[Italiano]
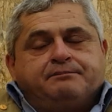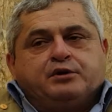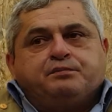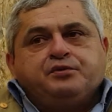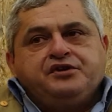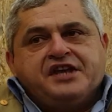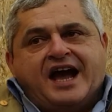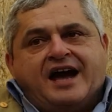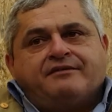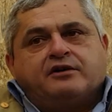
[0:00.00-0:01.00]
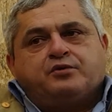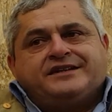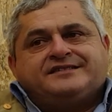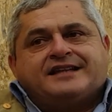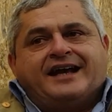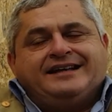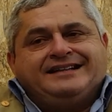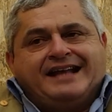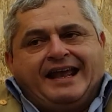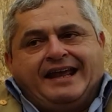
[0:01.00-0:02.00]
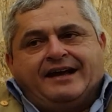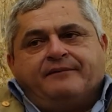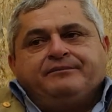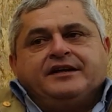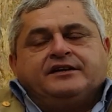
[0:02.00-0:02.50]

propugnava questa idea